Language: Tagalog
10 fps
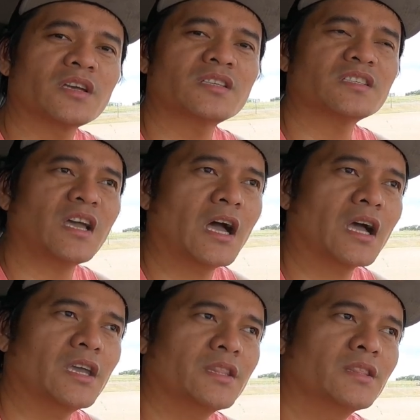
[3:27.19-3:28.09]
kaysa
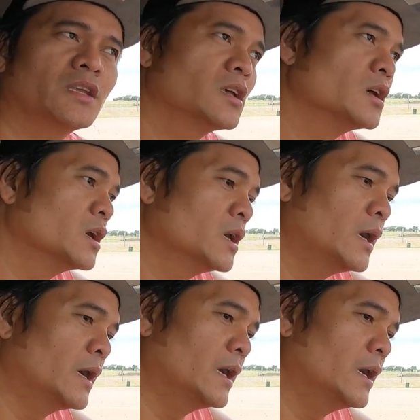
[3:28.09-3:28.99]
sa akin
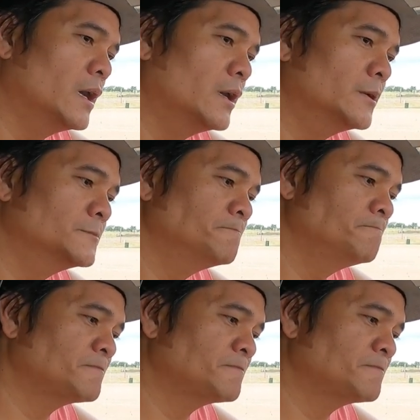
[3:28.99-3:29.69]
um,